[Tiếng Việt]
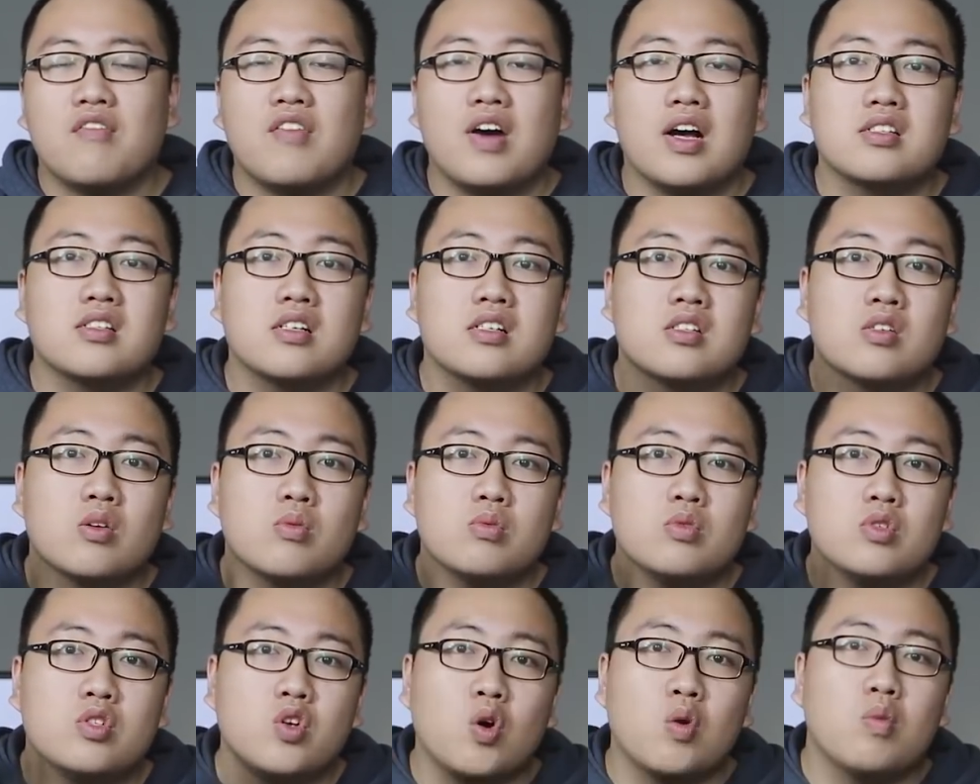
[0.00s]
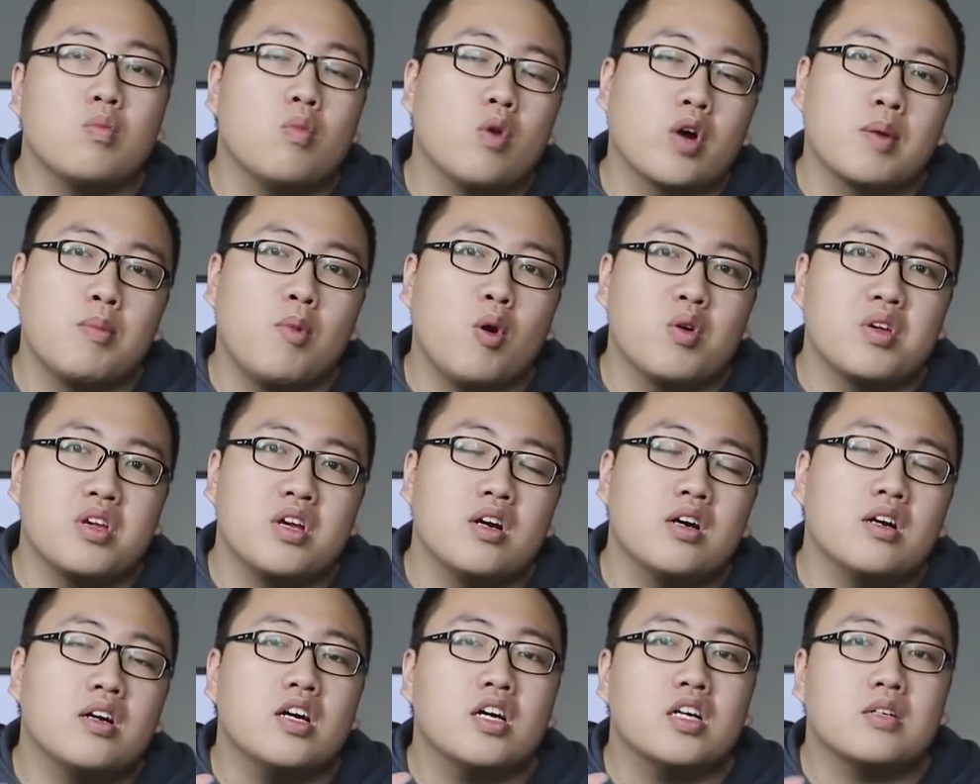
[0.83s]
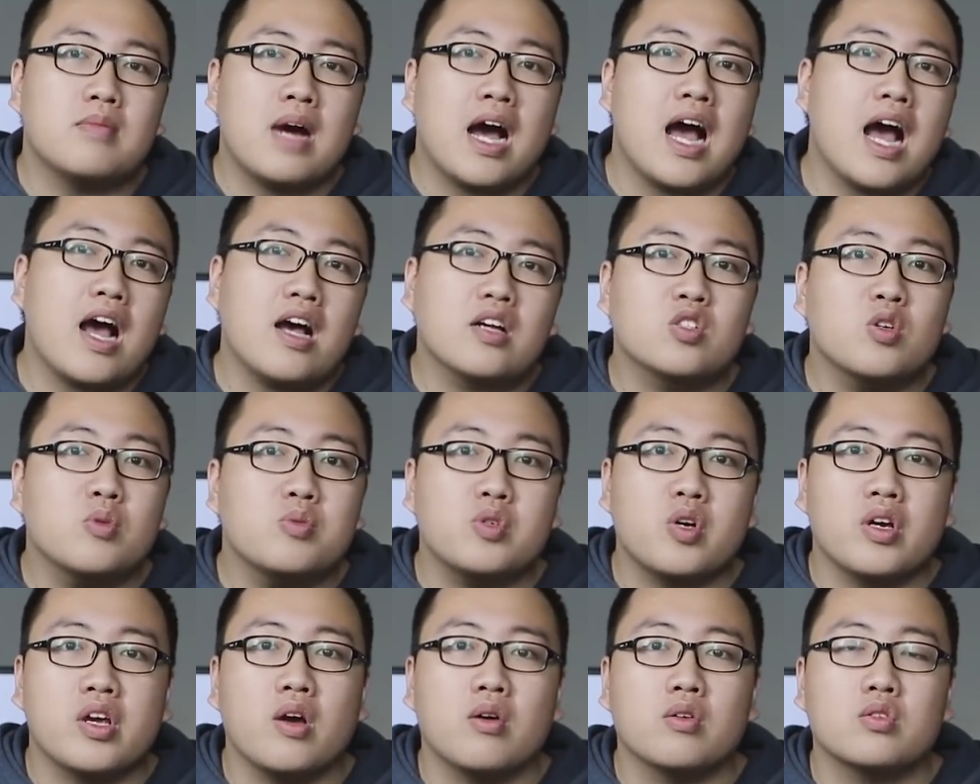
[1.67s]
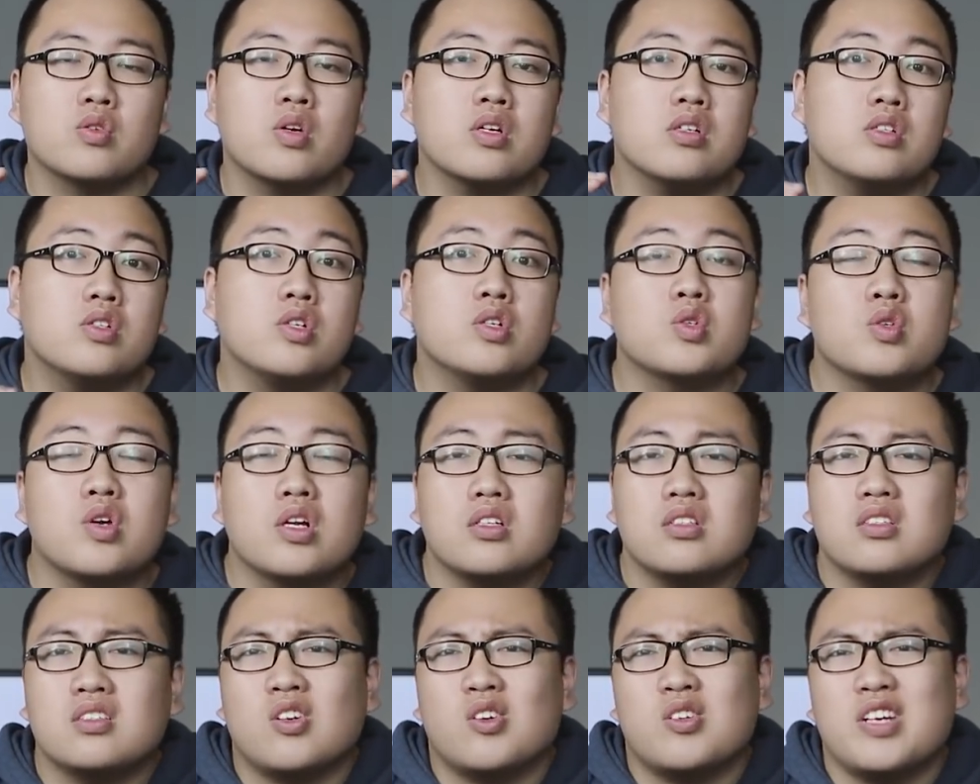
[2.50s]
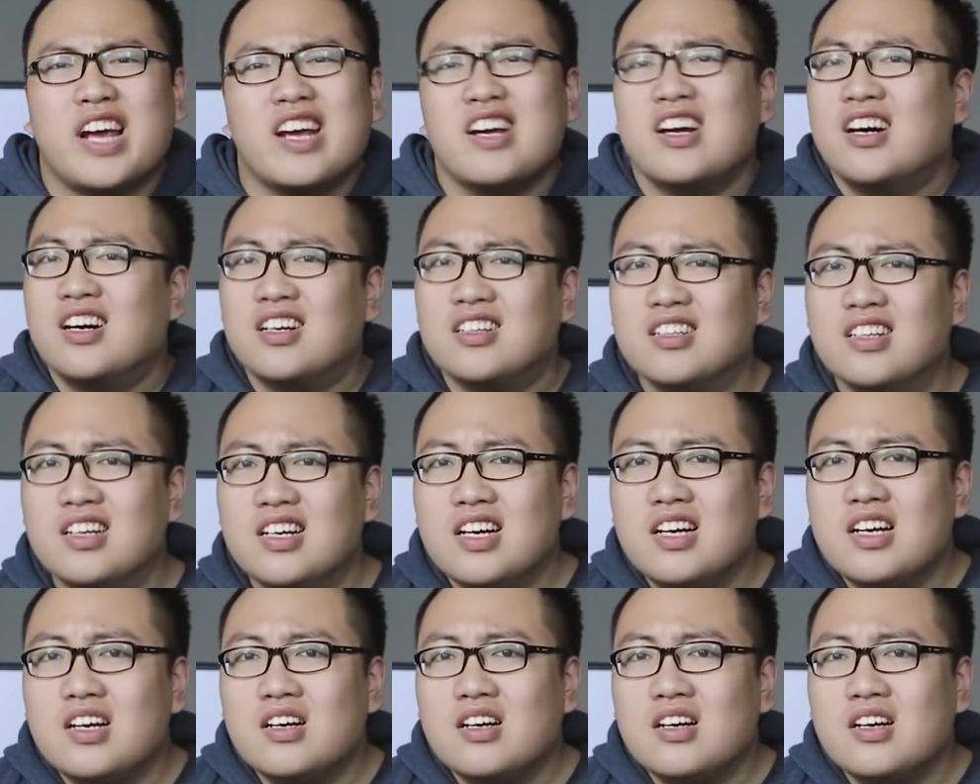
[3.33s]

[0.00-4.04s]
và sử dụng chung một cái bộ nhớ L3 giúp cho hiệu suất truy xuất nó nhanh hơn